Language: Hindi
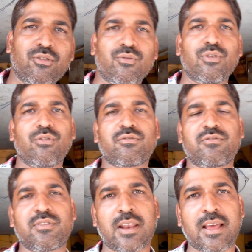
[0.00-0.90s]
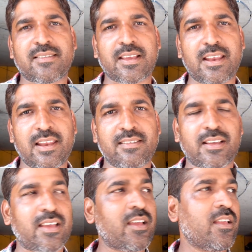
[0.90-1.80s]
लोग वो लोग चला सकें ले
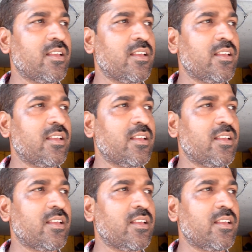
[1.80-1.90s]
सकें